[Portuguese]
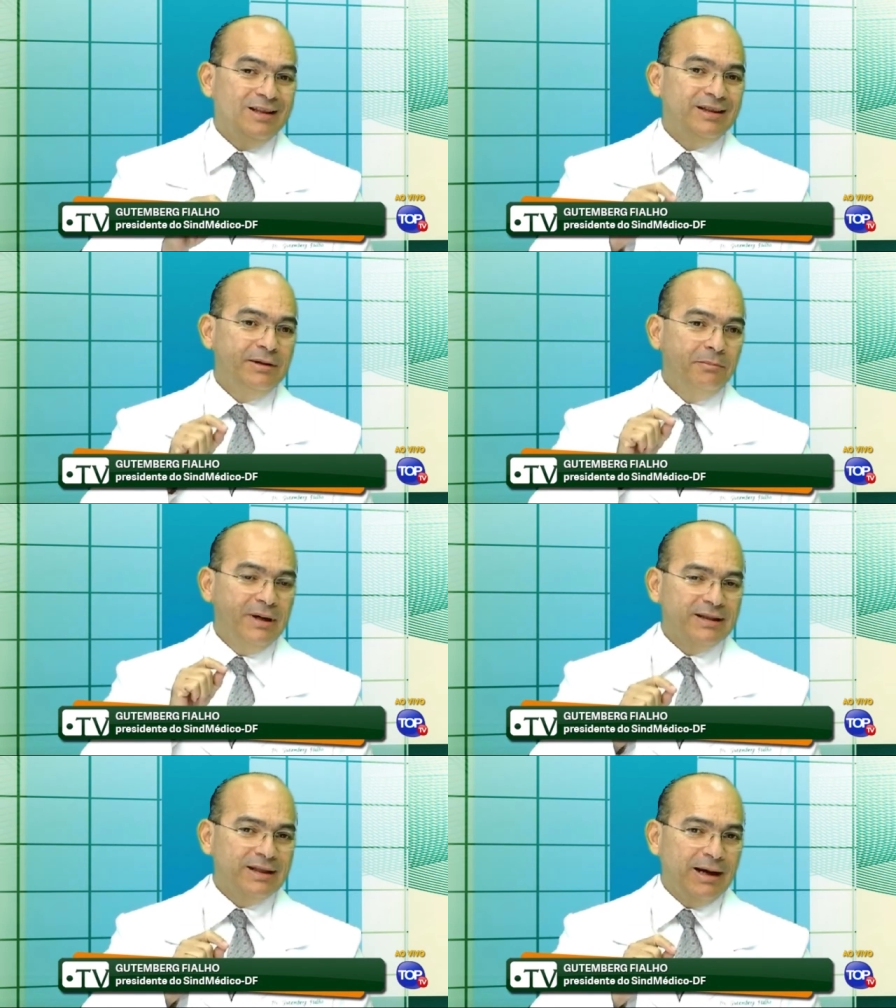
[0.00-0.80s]
de
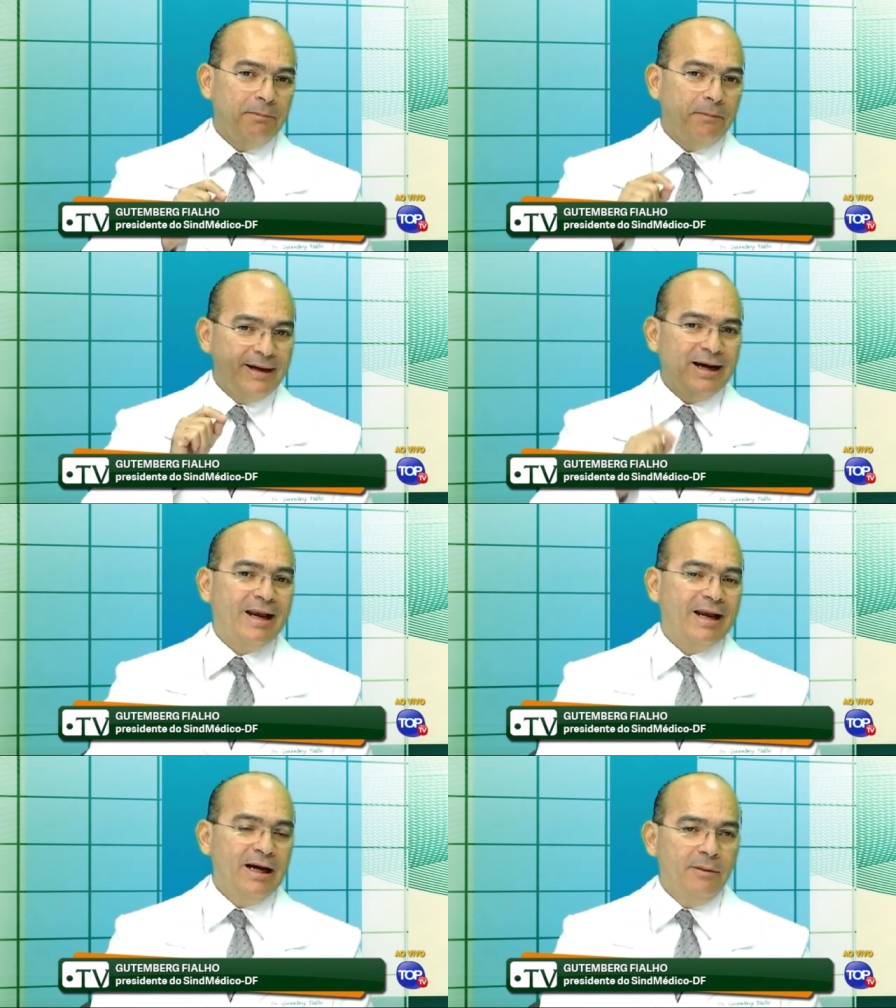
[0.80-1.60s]
mandar para a
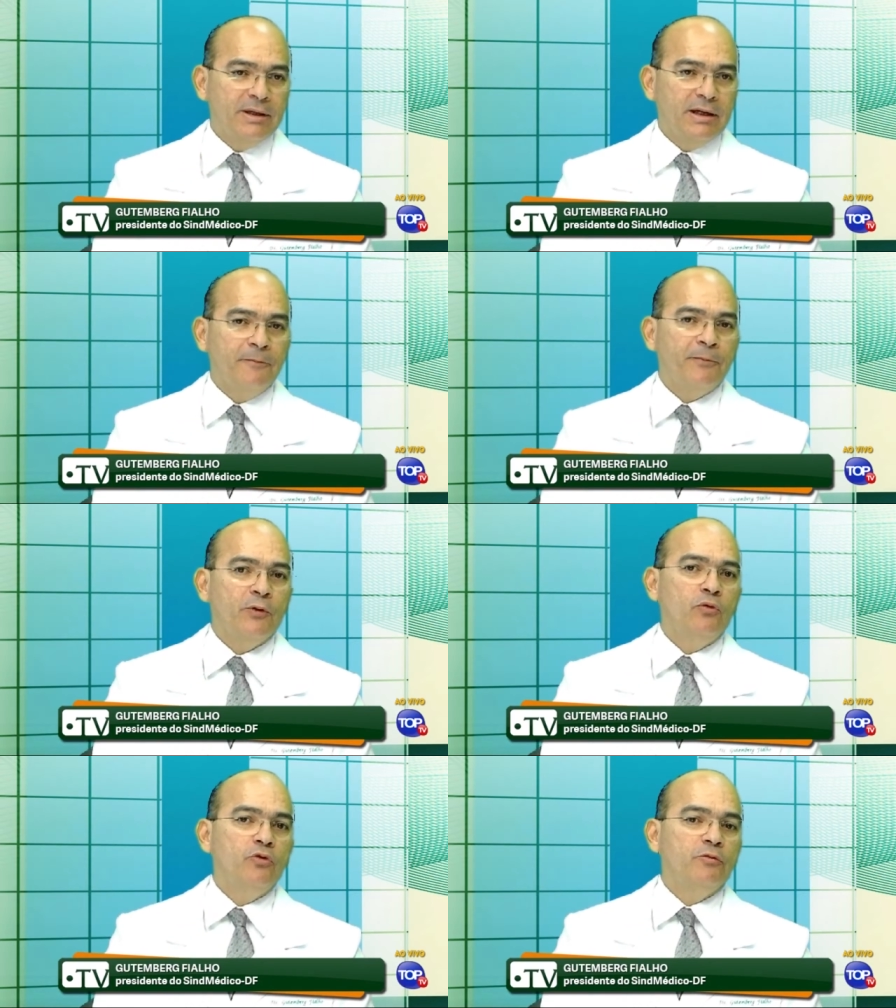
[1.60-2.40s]
Câmara
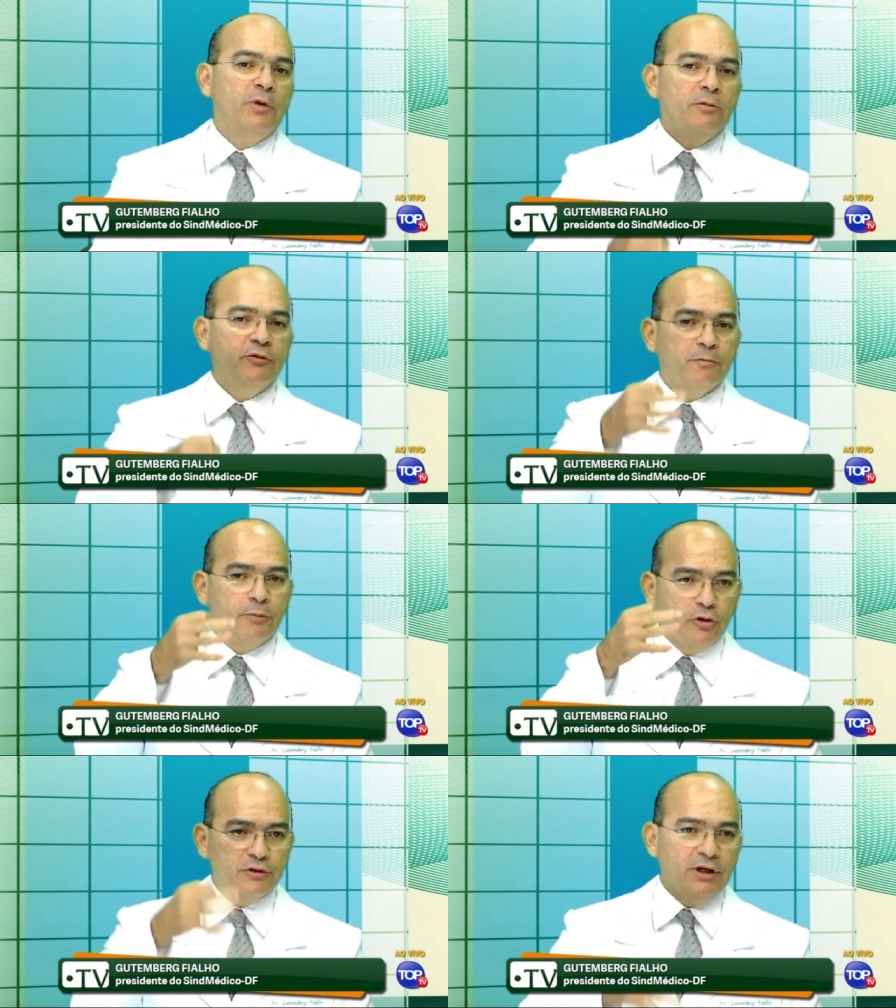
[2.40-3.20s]
os mesmos
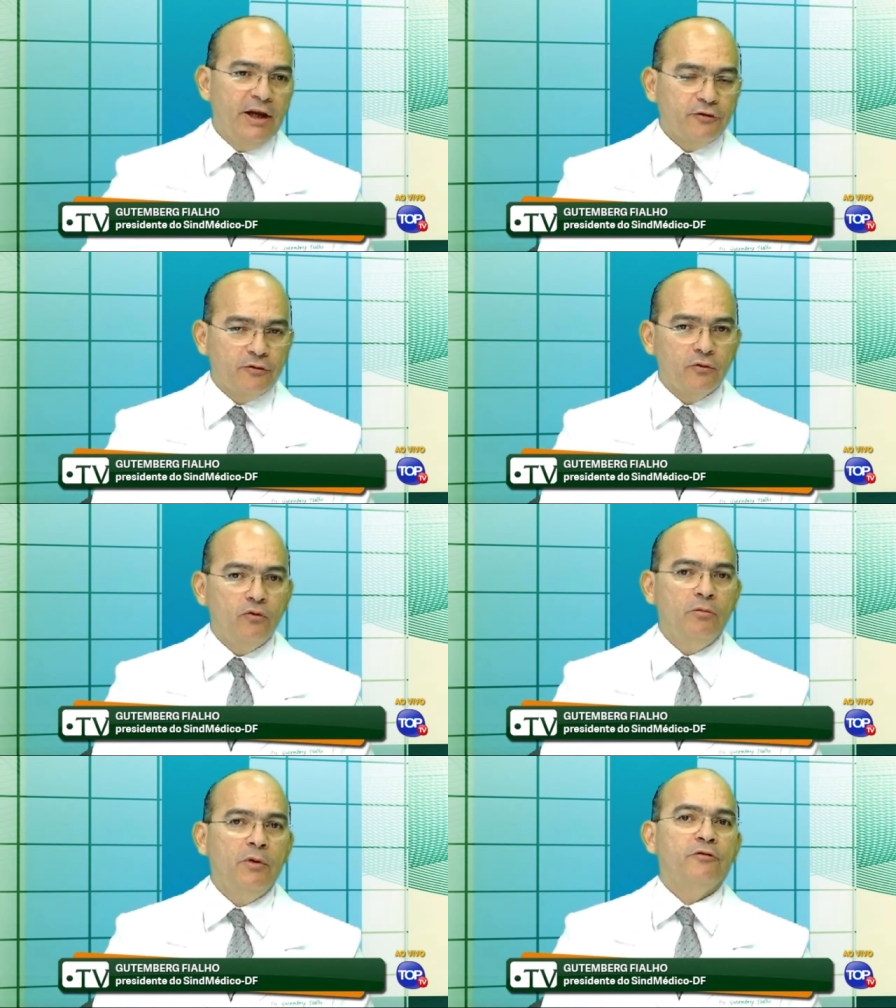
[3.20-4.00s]
projetos, com
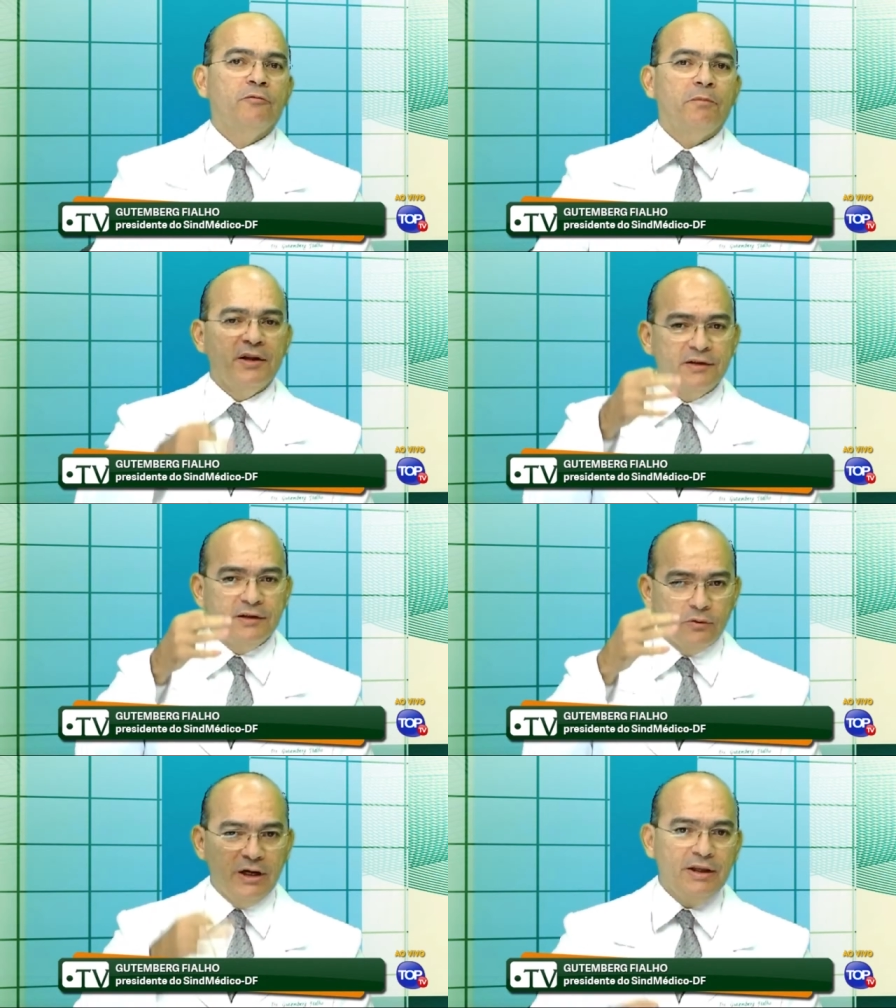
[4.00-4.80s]
os mesmos
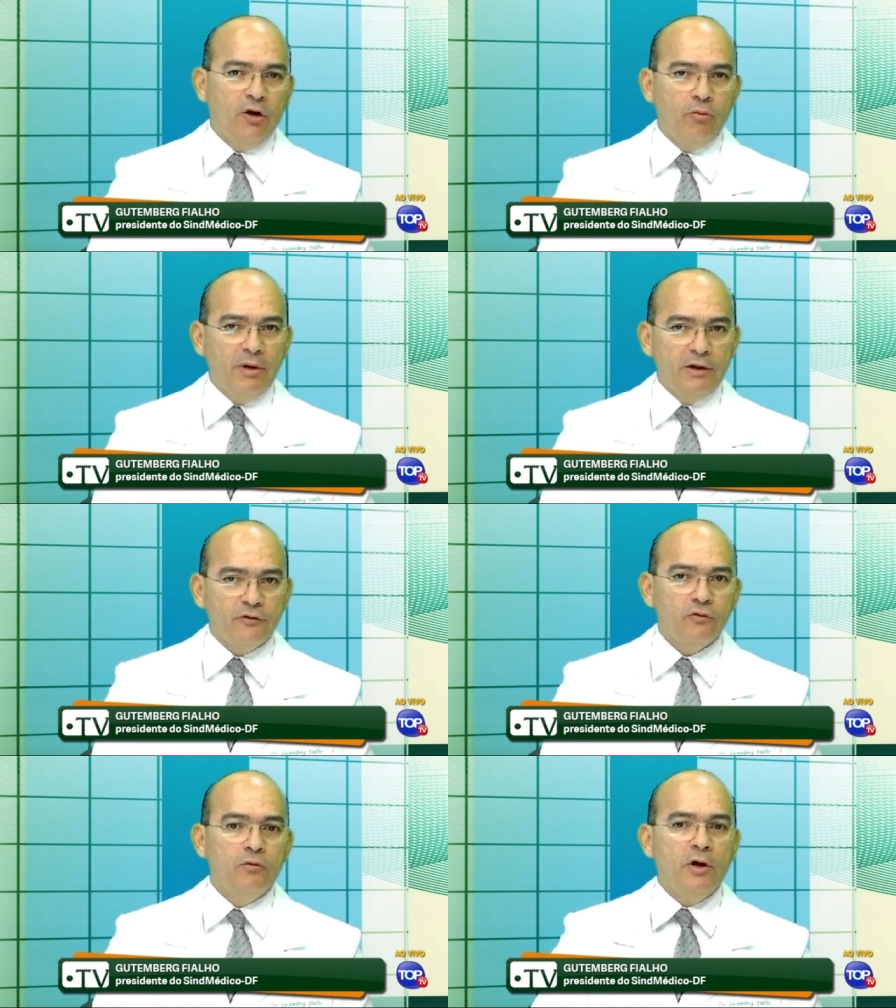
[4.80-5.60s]
percentuais de aumentos,
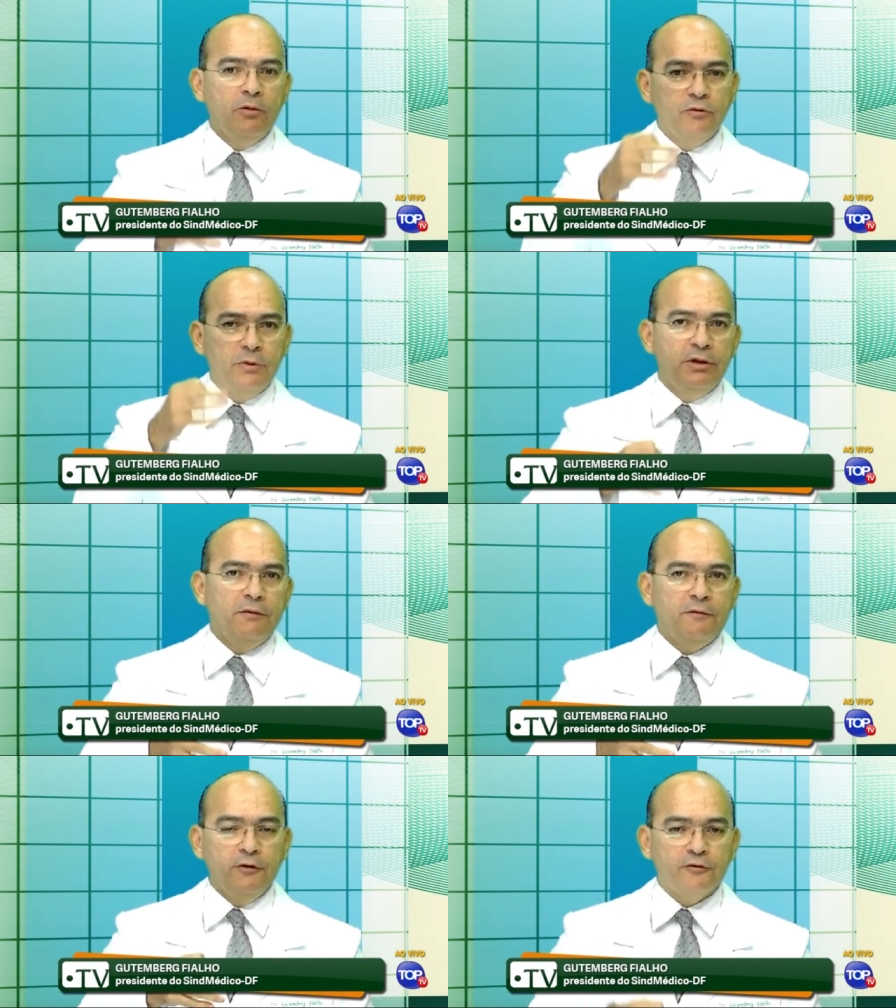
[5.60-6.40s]
com os mesmos
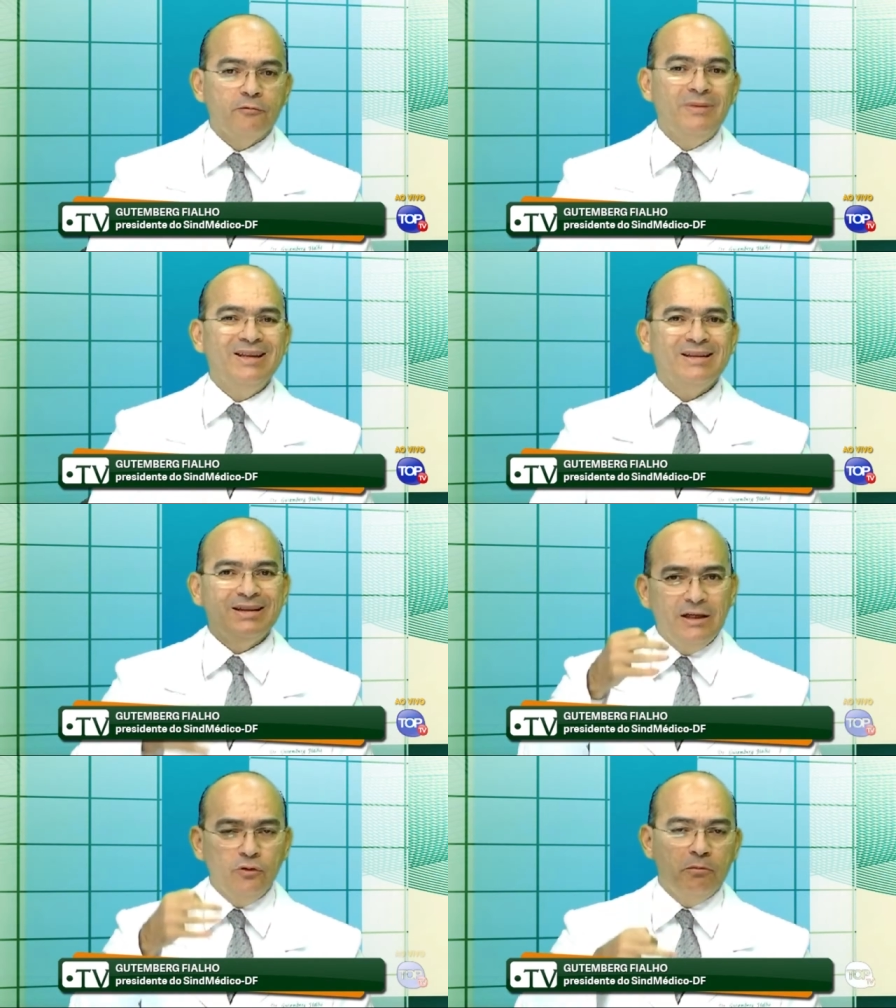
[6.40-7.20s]
benefícios,
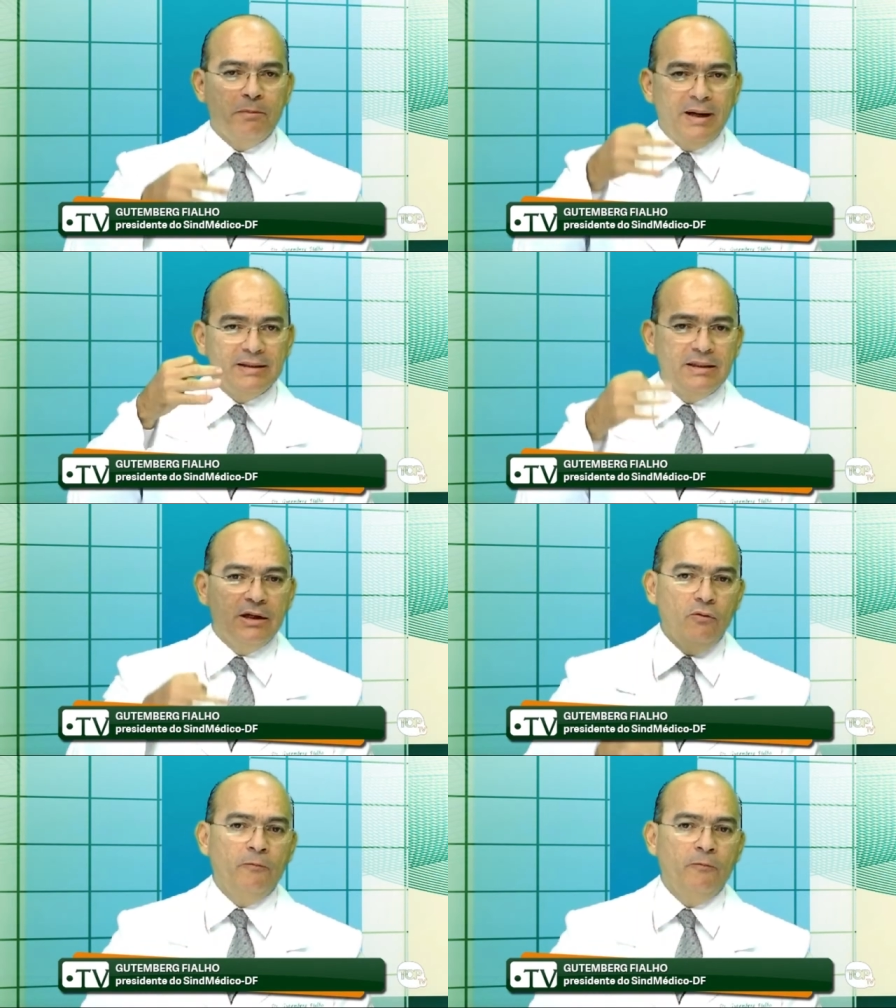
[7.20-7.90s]
mantendo o padrão